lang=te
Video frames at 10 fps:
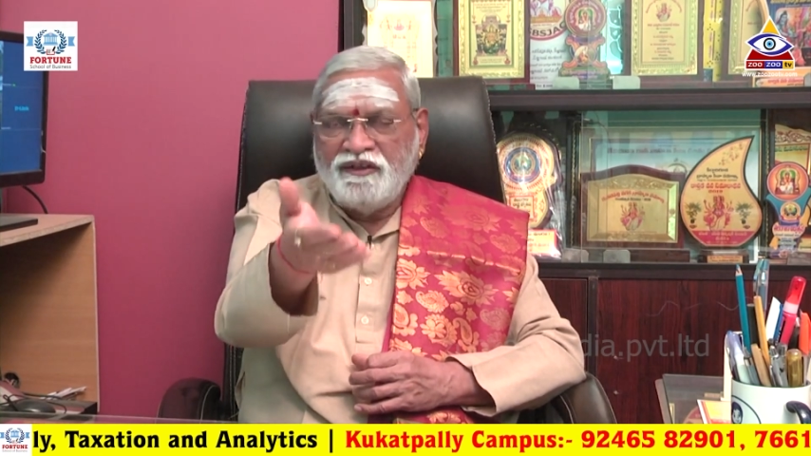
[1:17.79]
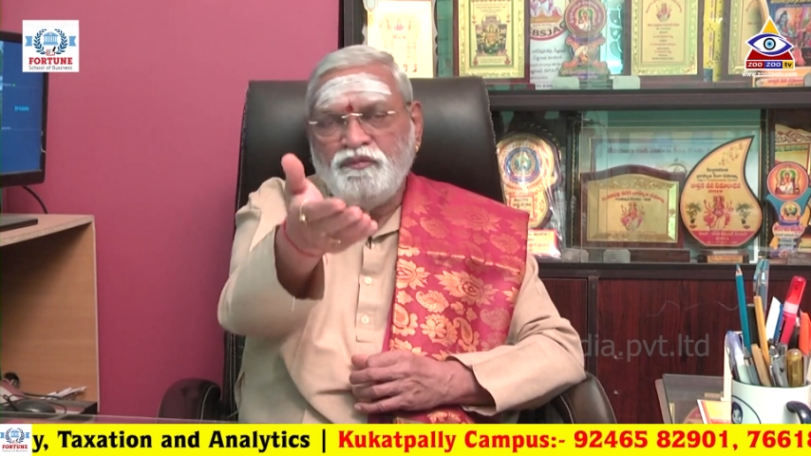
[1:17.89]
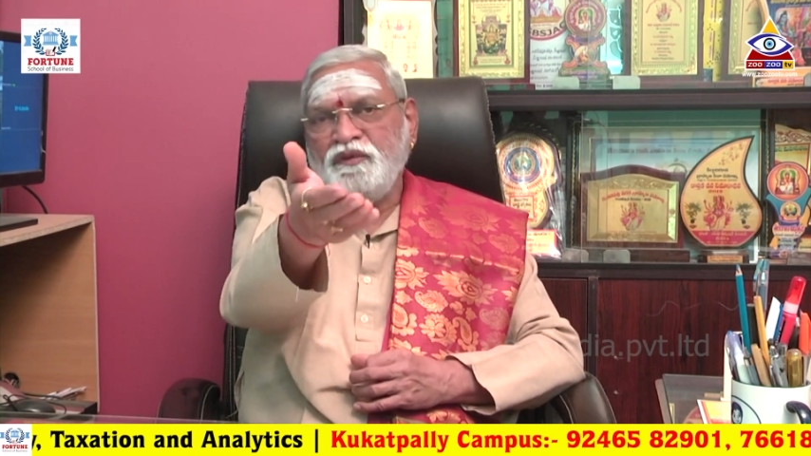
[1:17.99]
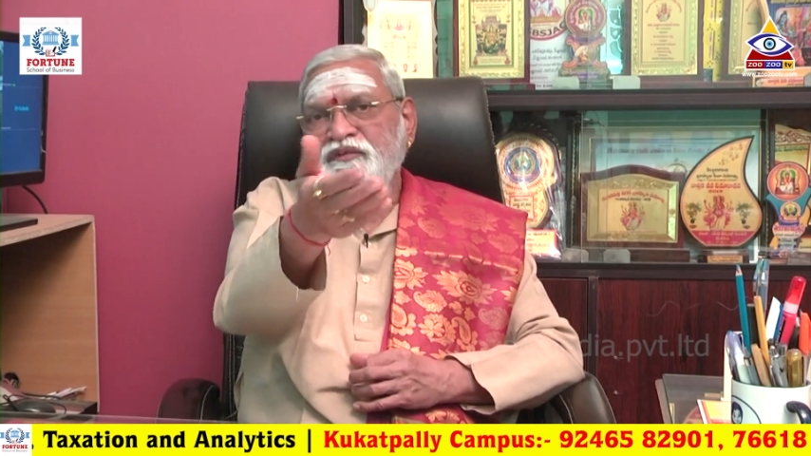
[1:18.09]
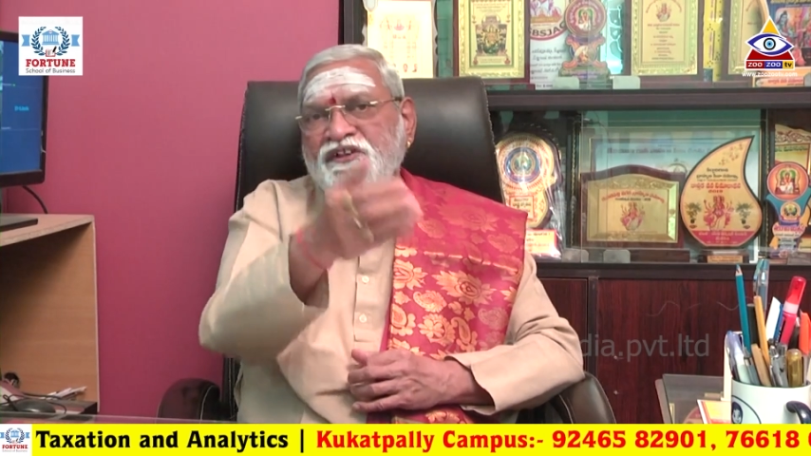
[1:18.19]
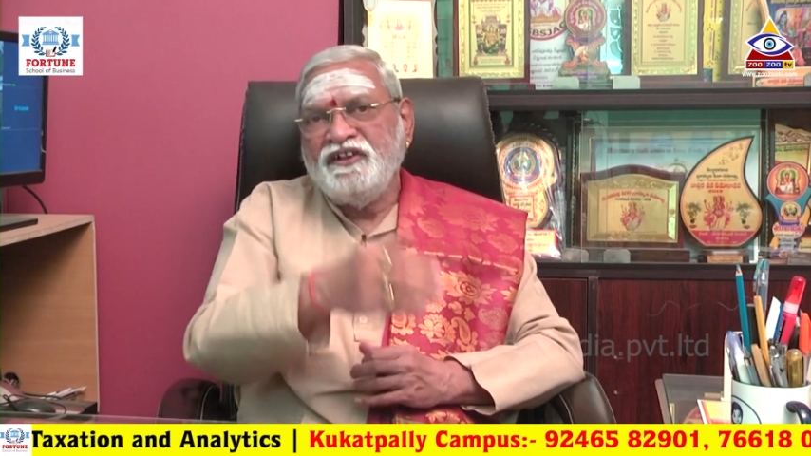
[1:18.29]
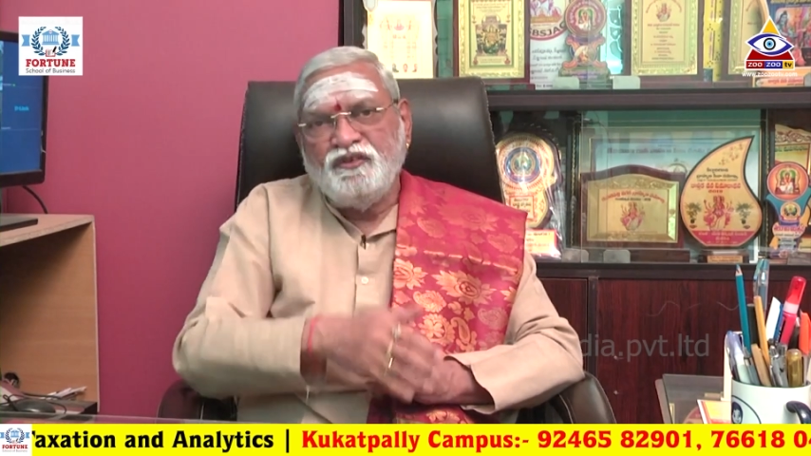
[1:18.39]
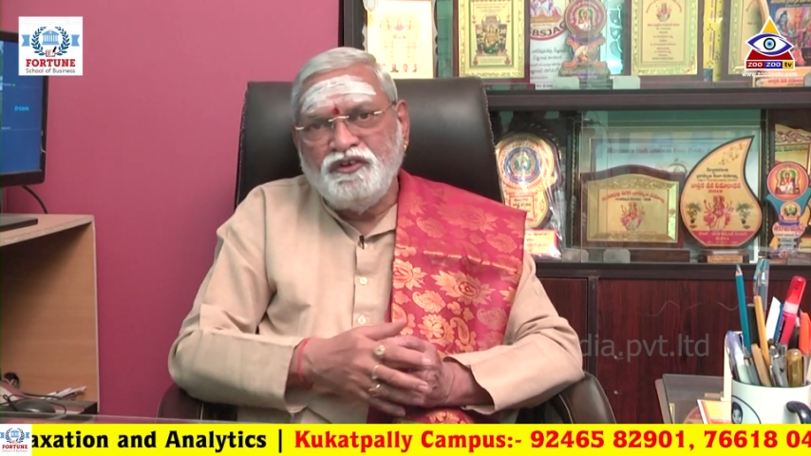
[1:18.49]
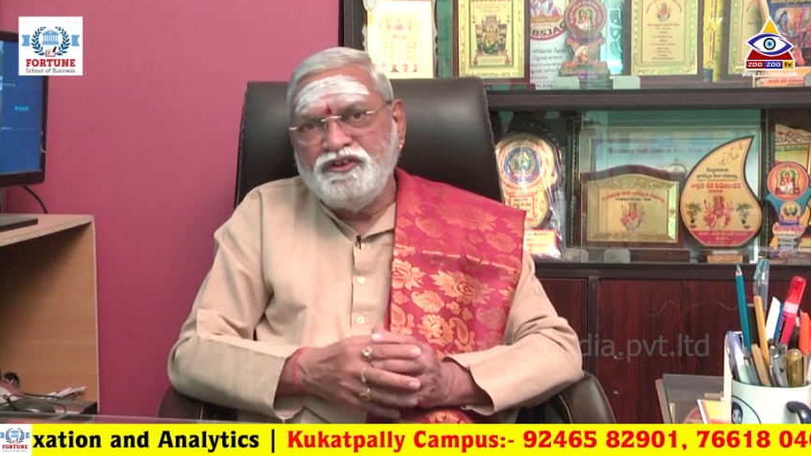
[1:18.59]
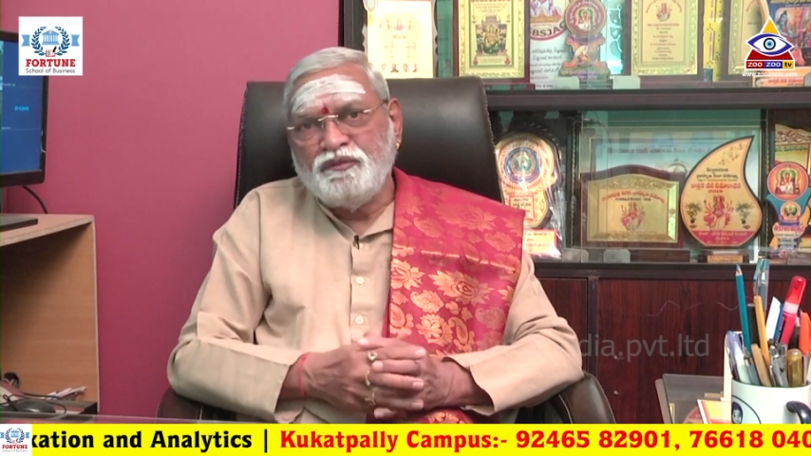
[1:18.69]
అప్పుడు దీని
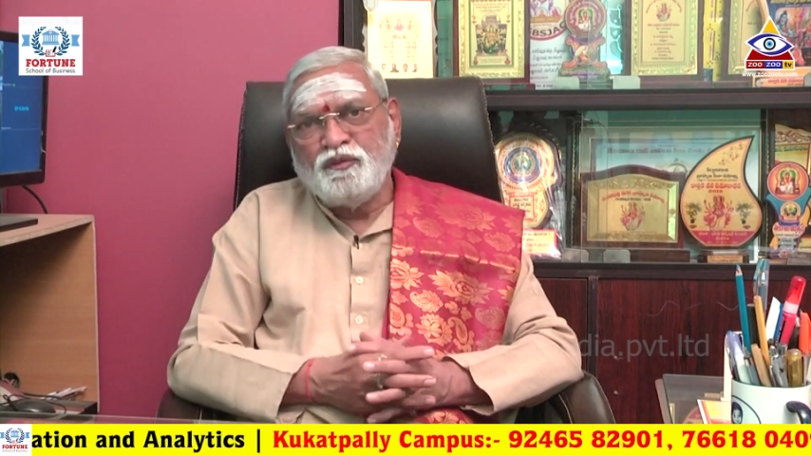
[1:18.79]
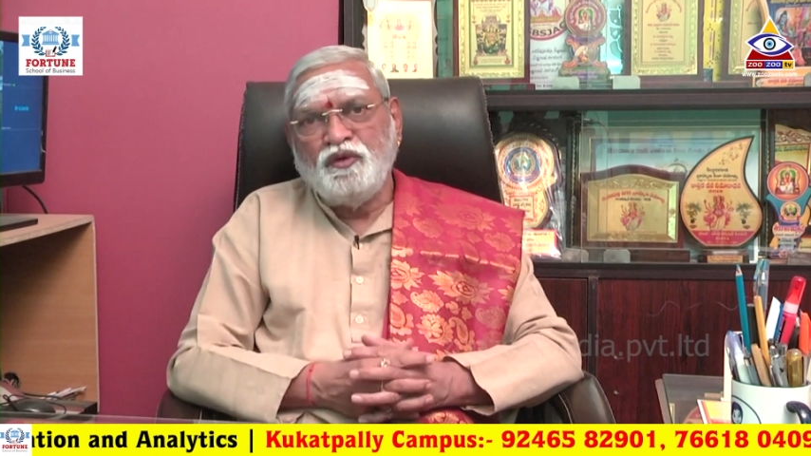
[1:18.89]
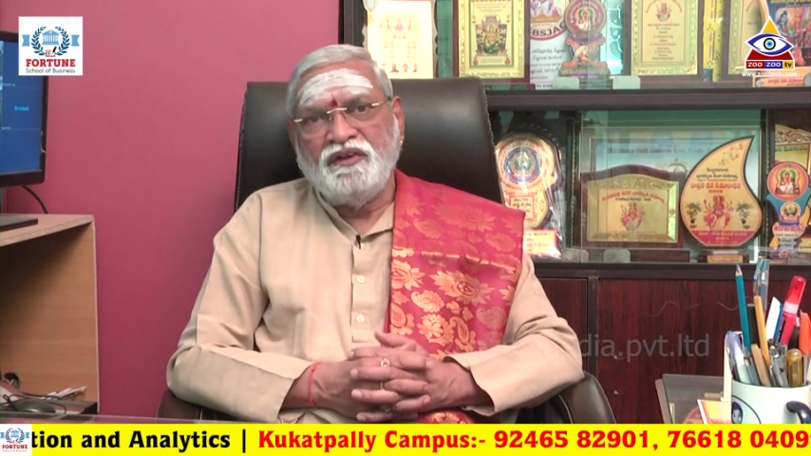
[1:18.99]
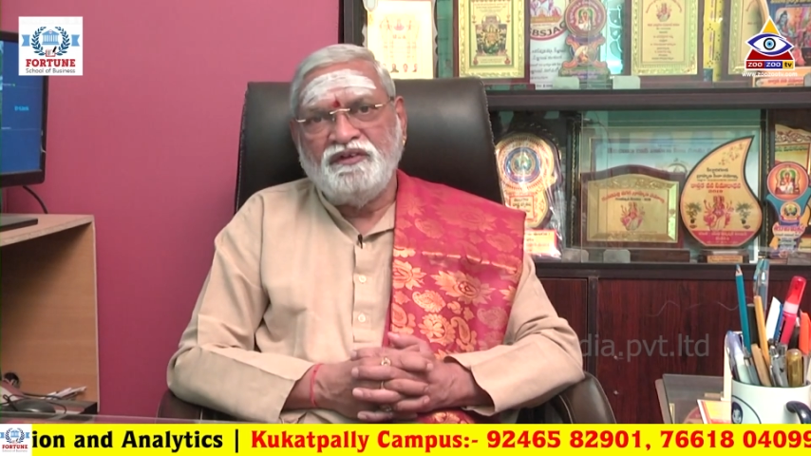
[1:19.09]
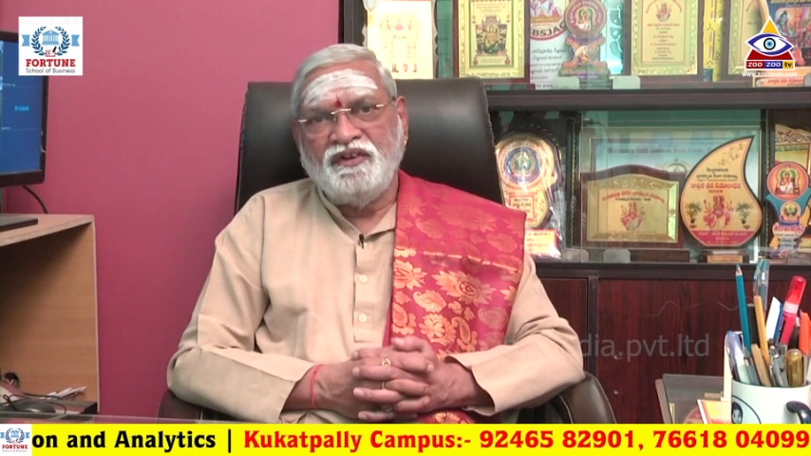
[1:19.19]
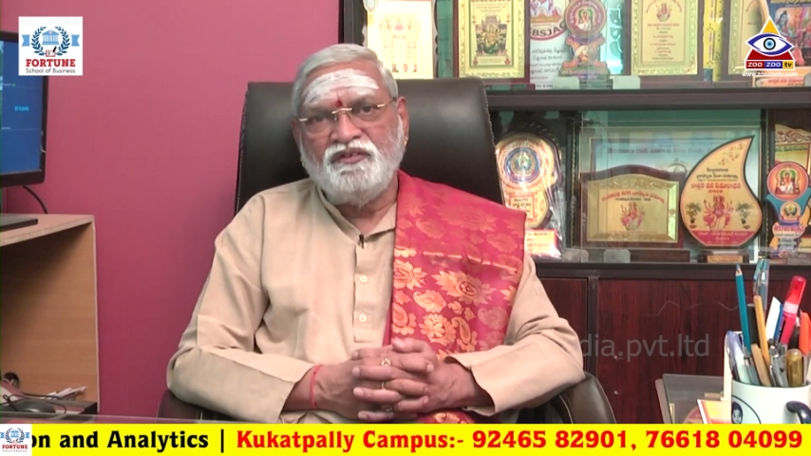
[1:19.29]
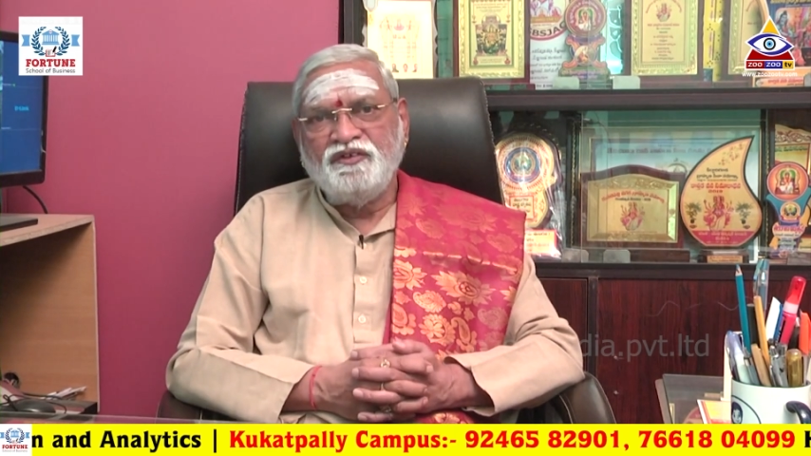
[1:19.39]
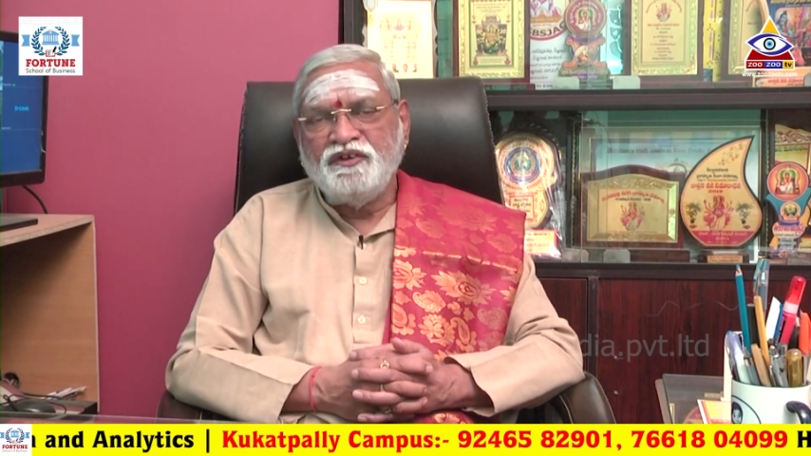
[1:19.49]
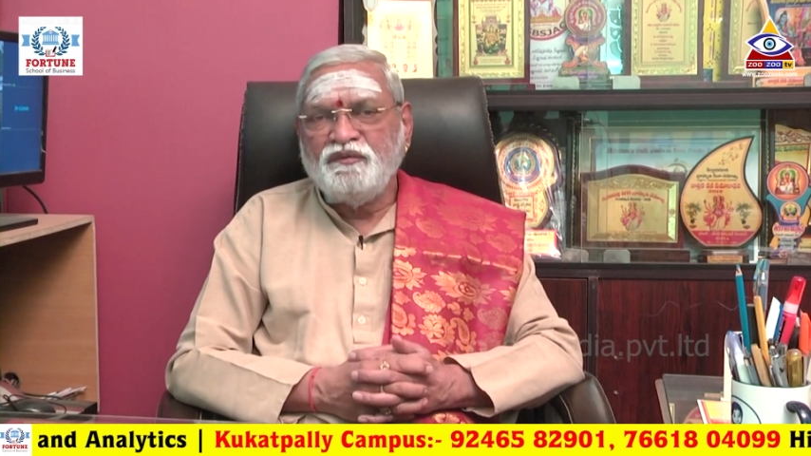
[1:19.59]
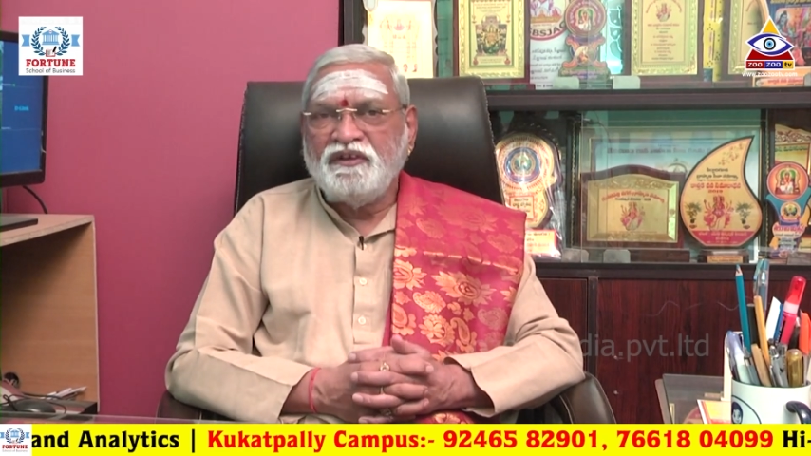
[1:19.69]
గురించి చెప్పుకోవడం
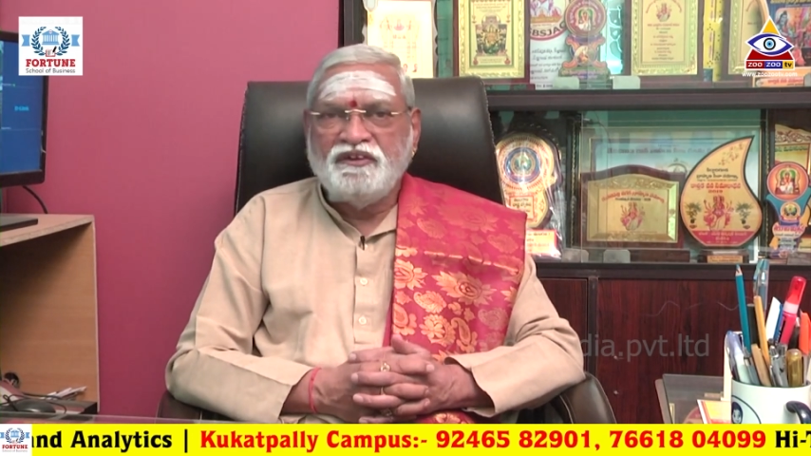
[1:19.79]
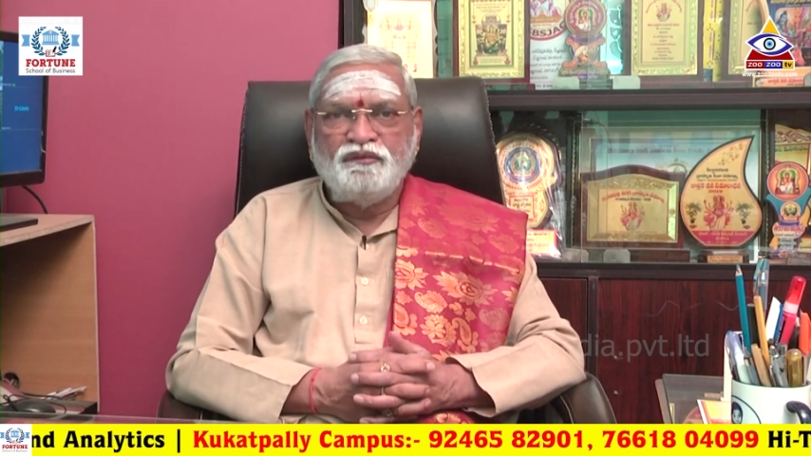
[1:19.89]
జరుగుతుంది మనం